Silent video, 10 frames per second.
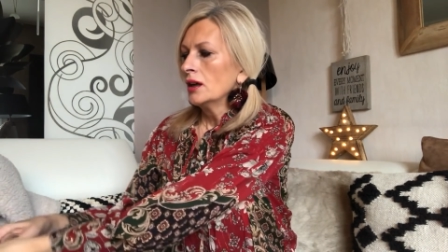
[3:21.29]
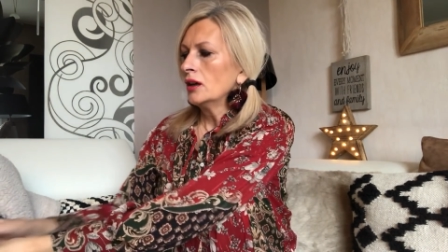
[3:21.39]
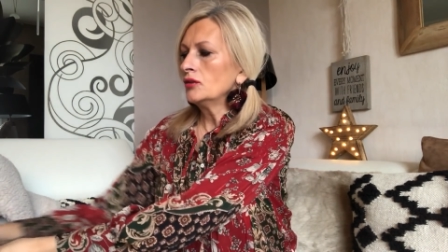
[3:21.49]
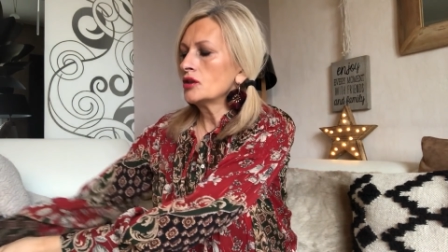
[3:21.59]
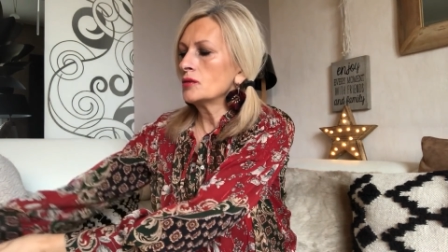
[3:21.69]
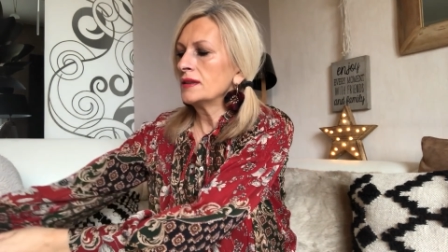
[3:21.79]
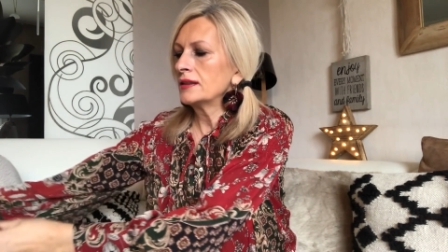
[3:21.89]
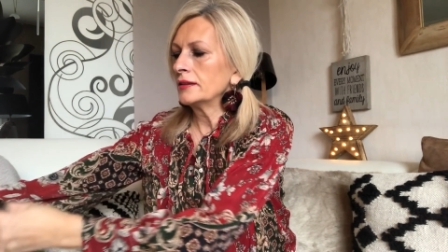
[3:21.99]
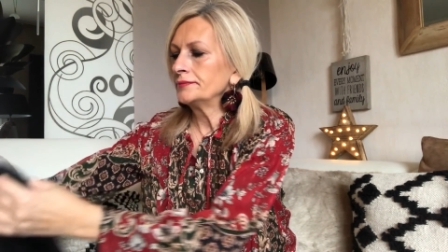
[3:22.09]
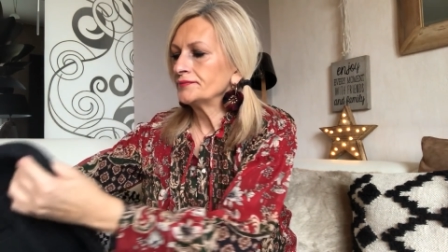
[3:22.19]

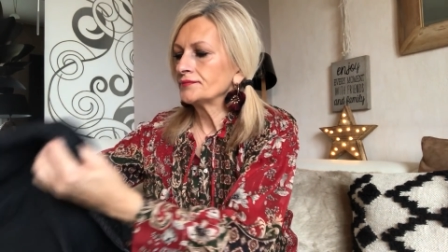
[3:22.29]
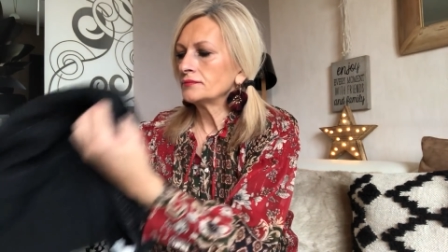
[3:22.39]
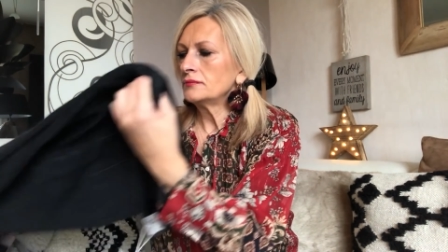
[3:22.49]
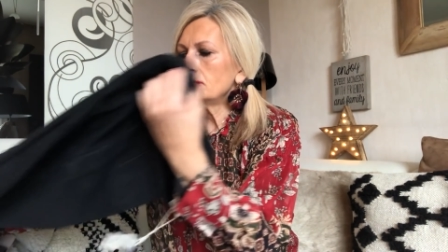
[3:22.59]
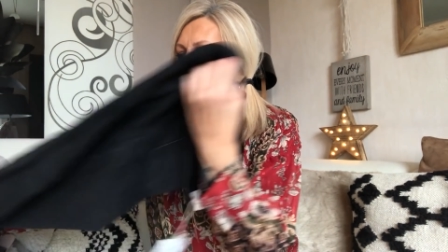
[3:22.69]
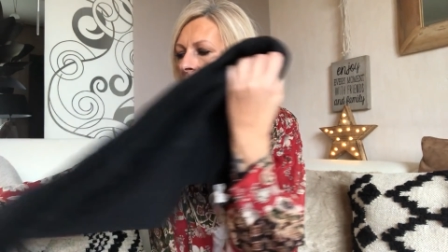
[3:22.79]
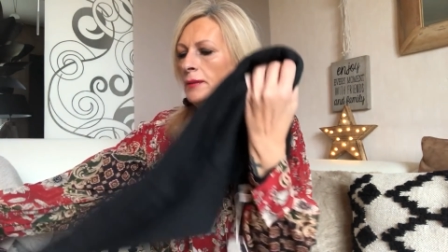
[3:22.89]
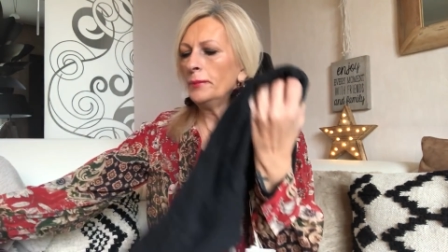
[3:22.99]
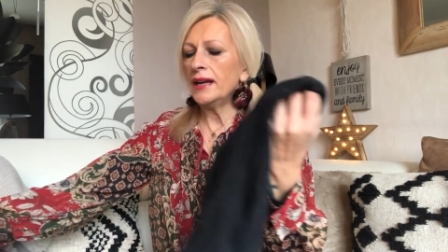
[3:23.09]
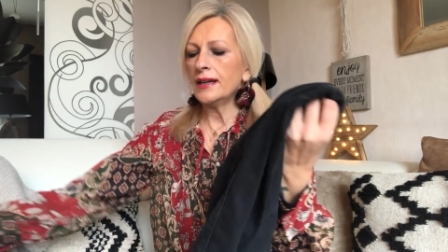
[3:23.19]
Ensuite,
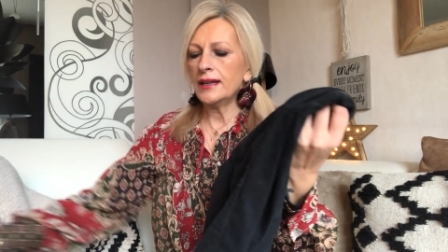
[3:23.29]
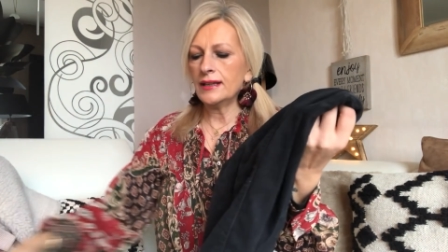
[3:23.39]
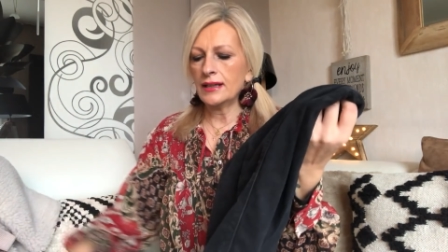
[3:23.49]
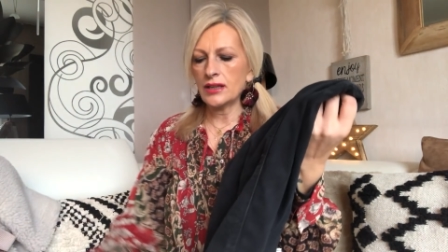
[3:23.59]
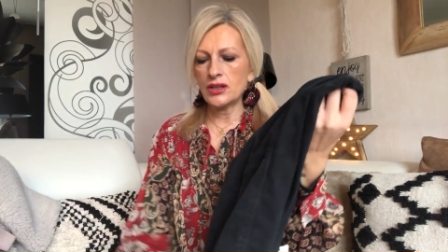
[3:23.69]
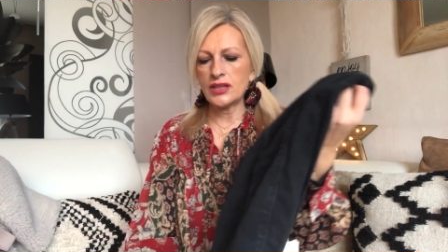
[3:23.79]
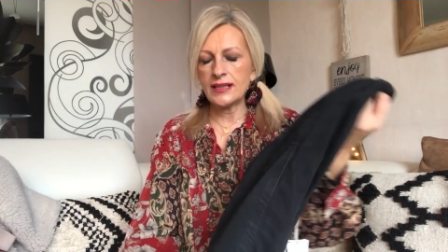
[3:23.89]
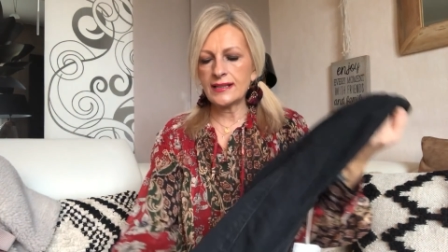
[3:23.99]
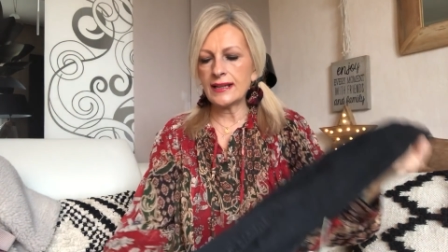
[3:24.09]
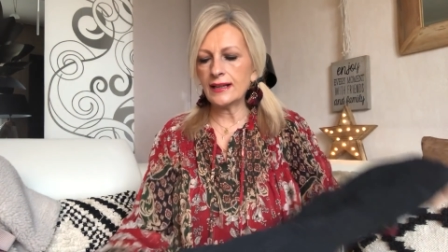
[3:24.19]
pareil, euh,
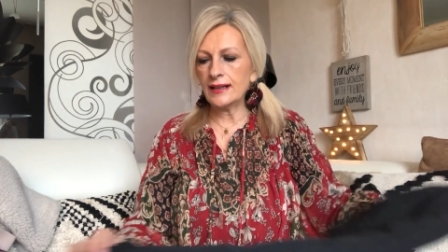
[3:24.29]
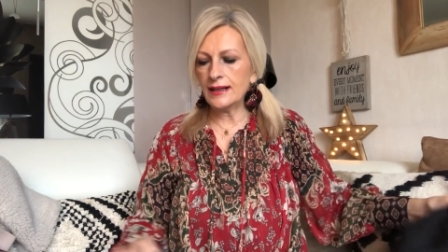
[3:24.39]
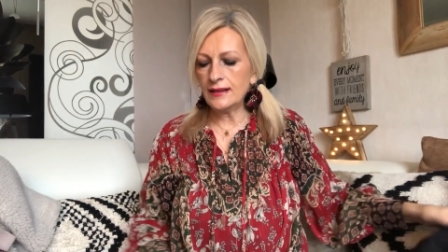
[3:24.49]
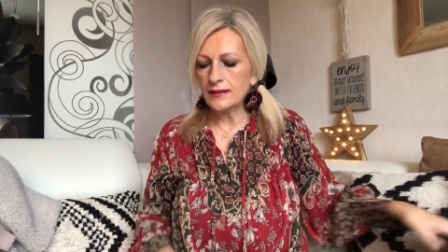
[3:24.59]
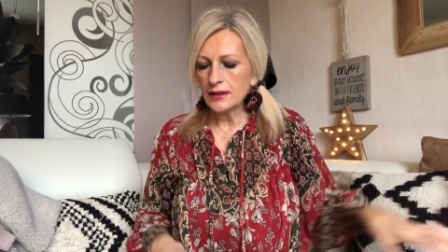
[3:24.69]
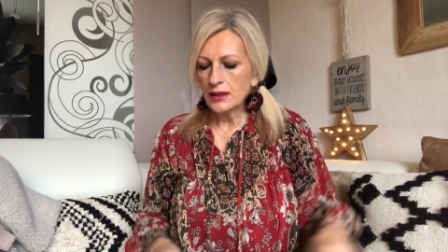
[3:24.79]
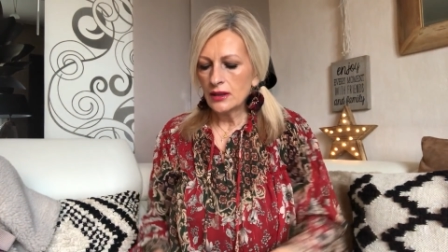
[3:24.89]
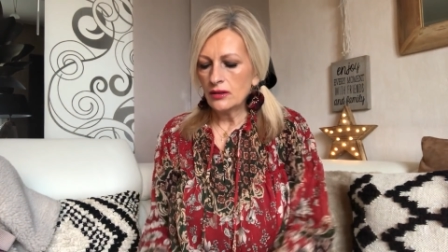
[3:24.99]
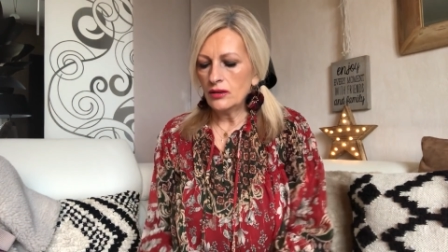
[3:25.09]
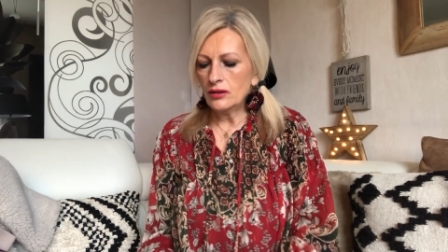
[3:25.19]
chez Zara,
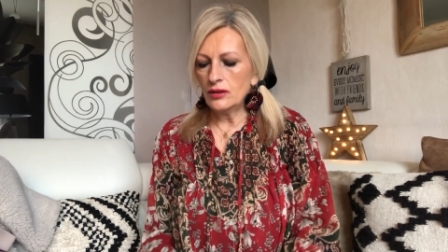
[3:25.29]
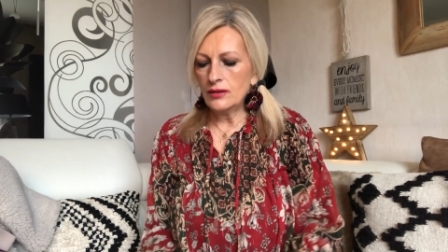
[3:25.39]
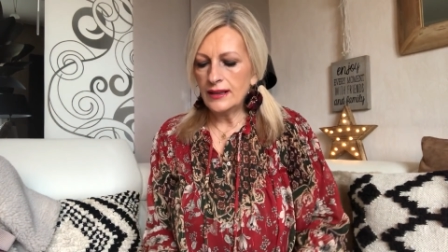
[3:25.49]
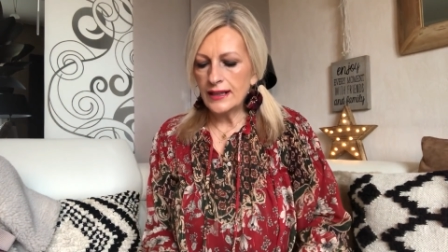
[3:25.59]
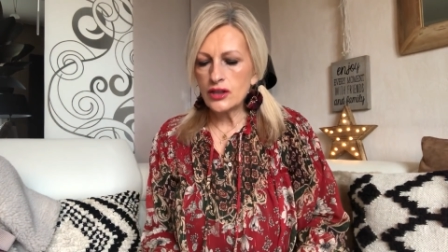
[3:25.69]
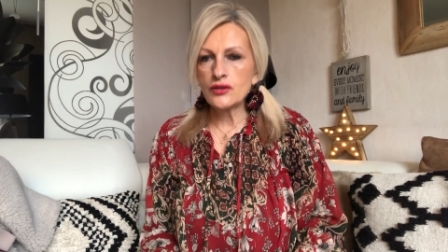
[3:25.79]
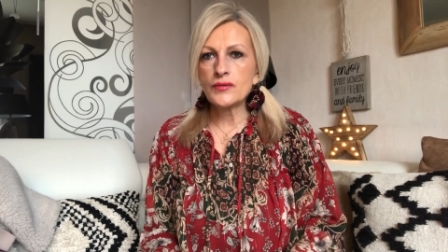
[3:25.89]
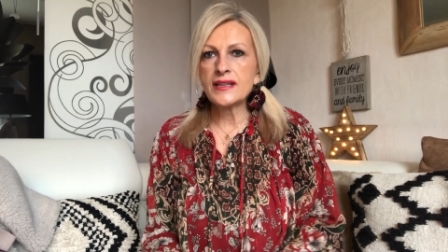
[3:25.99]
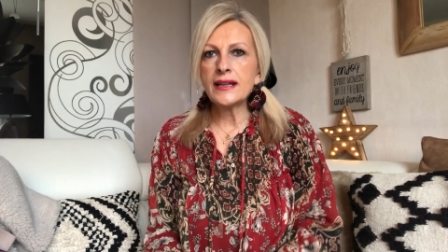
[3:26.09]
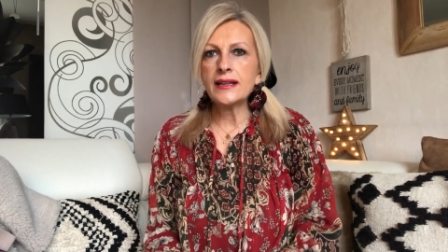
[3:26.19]
euh, là, je
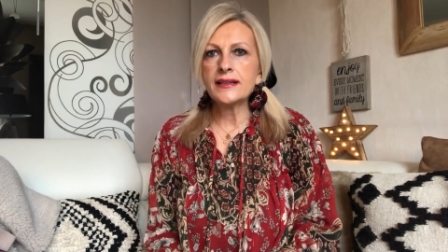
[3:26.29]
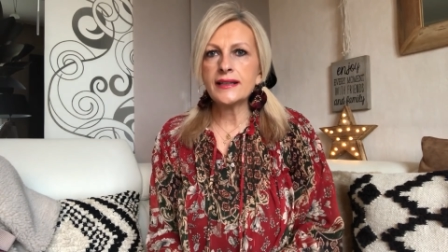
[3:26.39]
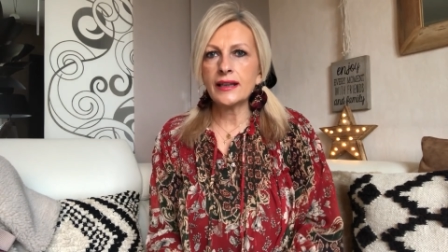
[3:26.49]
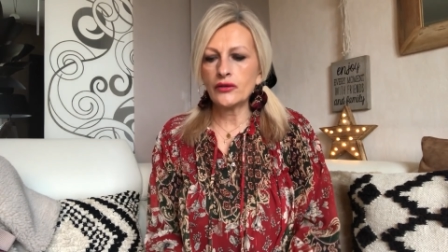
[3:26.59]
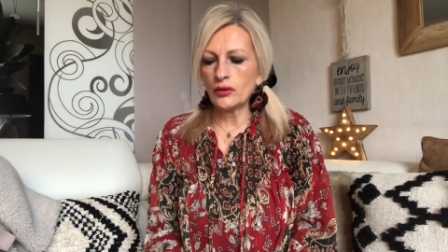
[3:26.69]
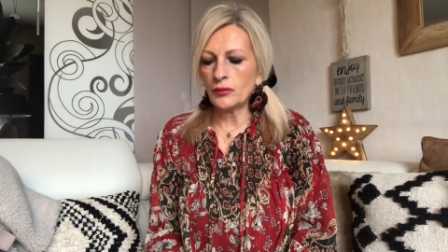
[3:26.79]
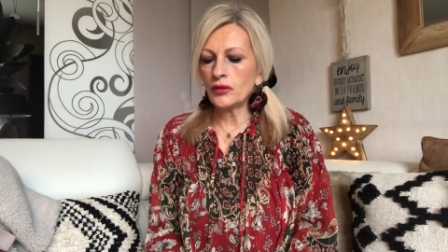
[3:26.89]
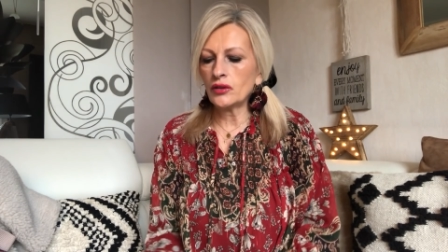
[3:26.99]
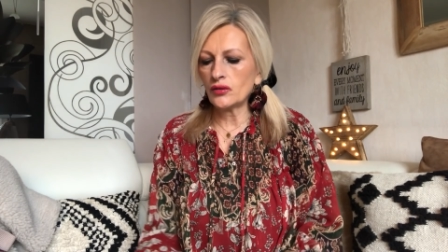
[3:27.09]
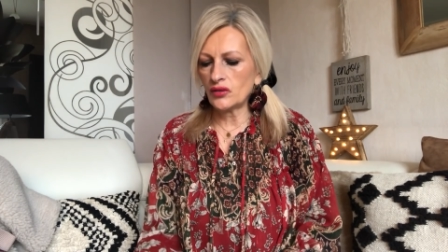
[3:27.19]
suis allée directement
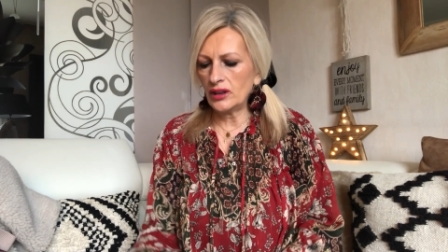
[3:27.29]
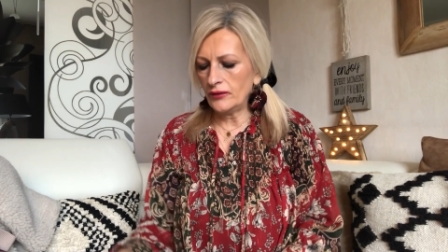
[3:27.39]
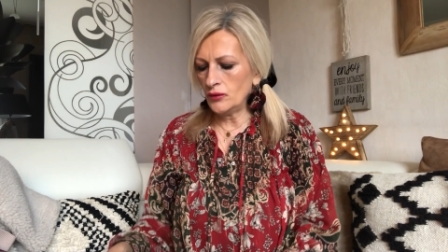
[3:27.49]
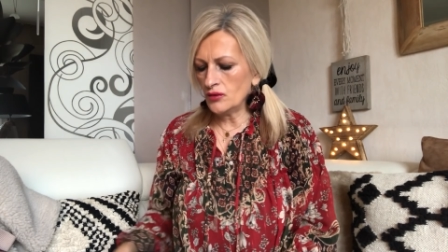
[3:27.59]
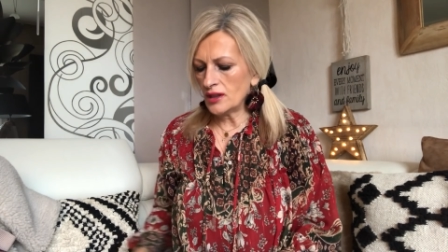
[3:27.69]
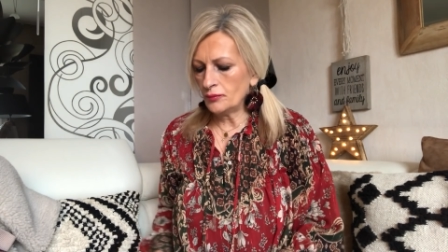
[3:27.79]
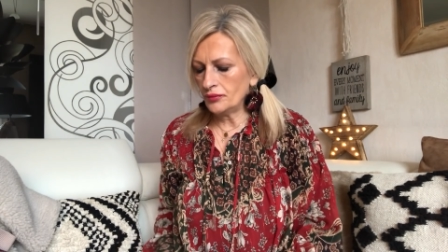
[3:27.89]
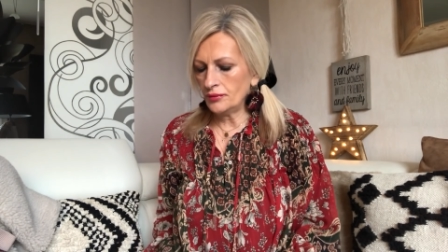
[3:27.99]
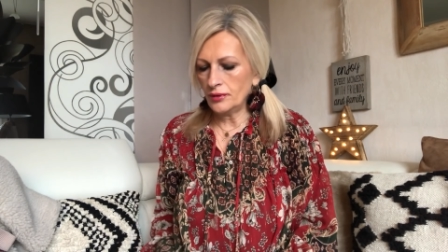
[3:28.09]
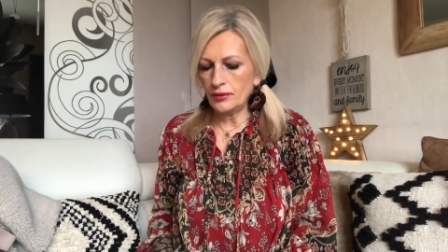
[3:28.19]
quand il a fallu que j'aille
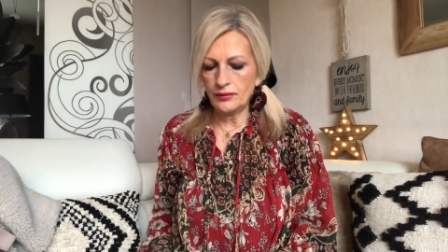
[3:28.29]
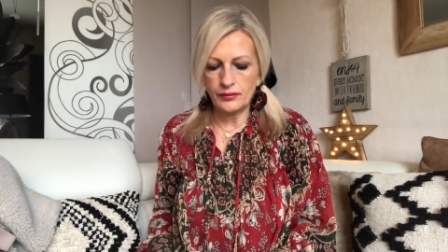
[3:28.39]
pour